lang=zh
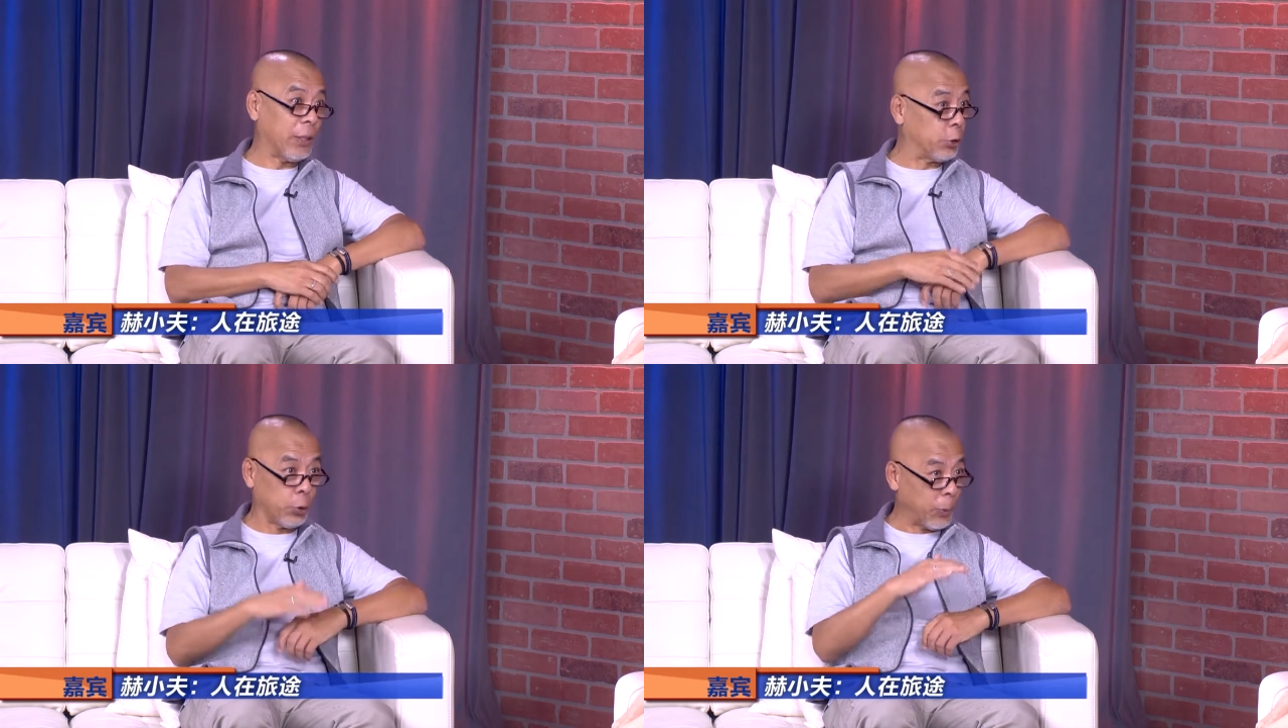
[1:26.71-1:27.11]
那
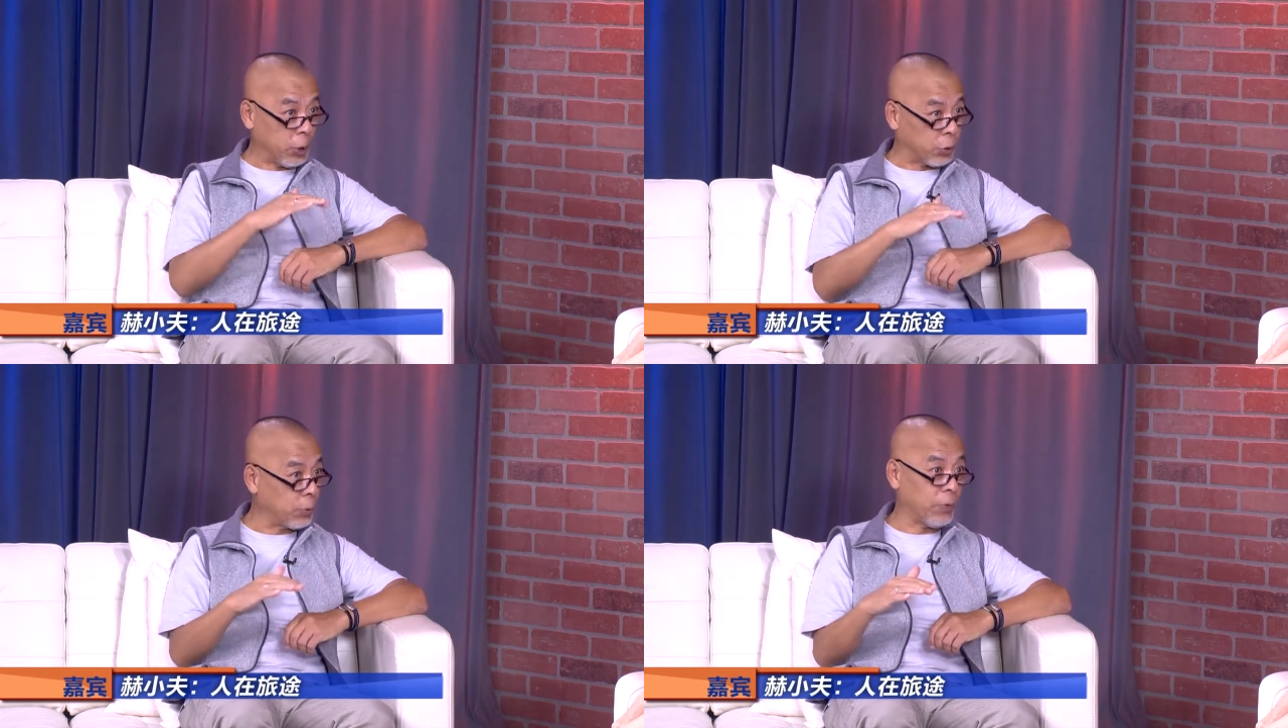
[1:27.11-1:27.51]
个时候没
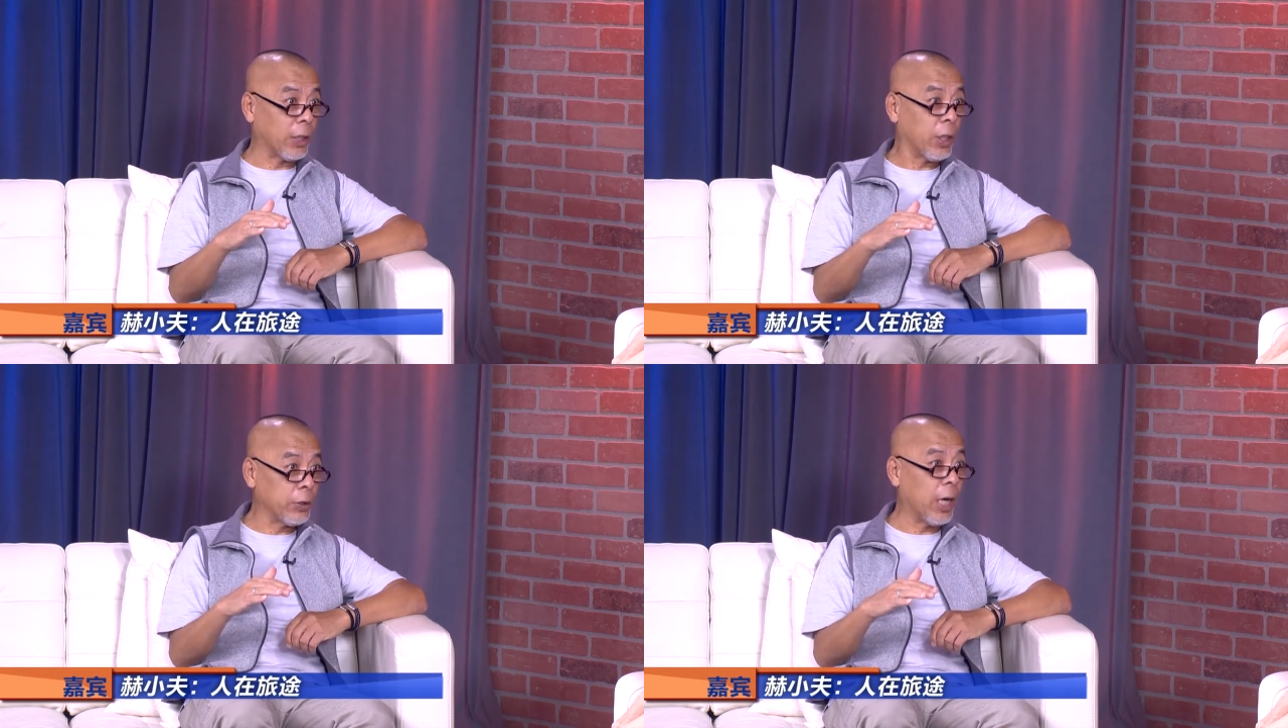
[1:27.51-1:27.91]
有
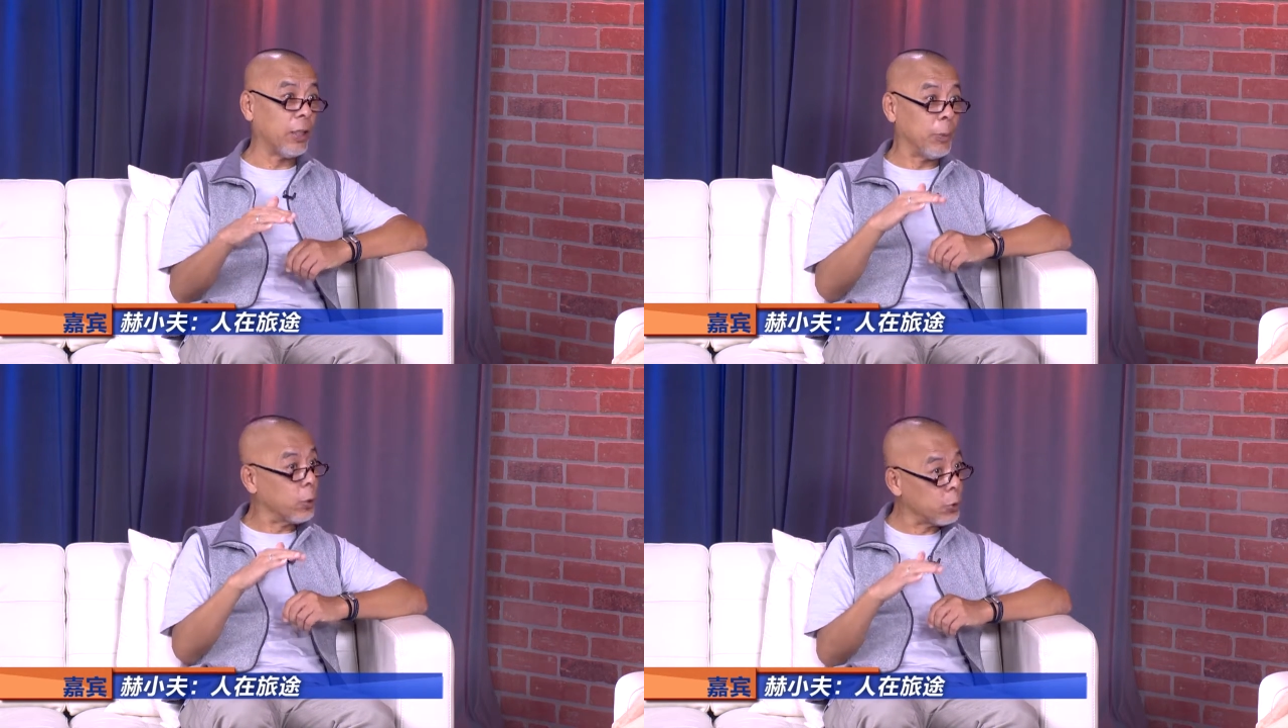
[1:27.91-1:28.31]
防潮垫，
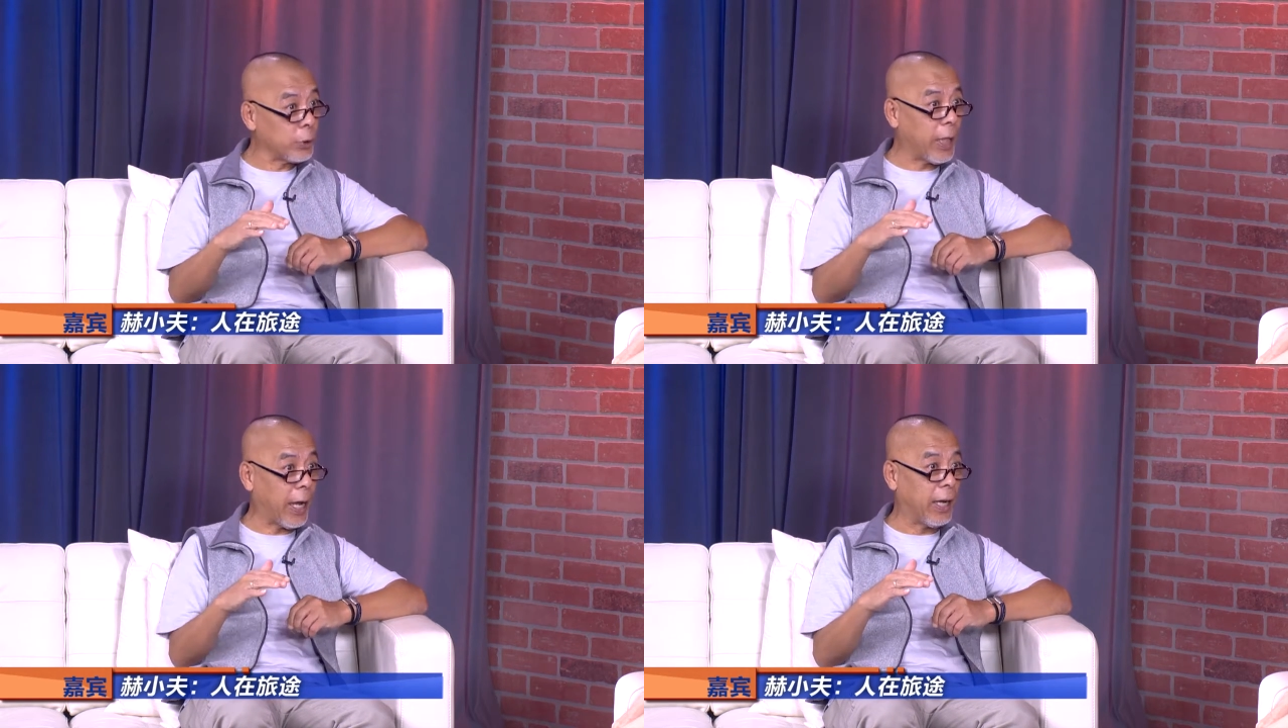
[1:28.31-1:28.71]
也没有
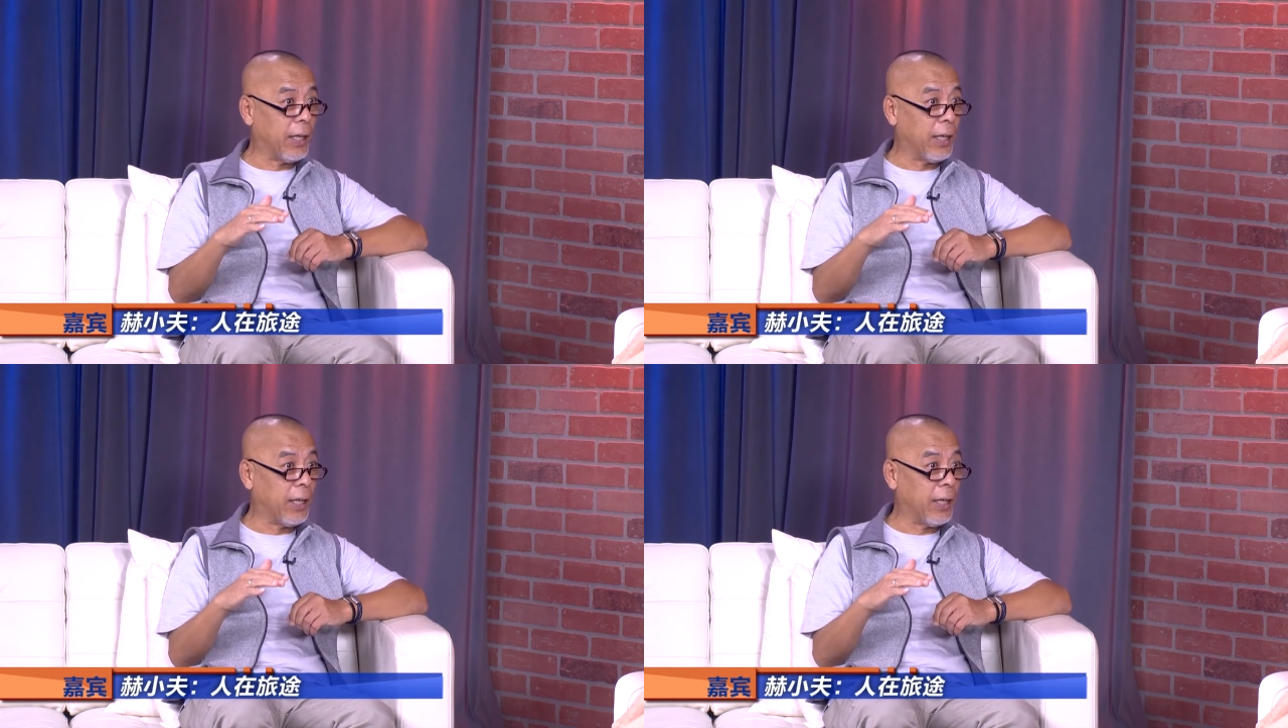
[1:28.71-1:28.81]
睡袋，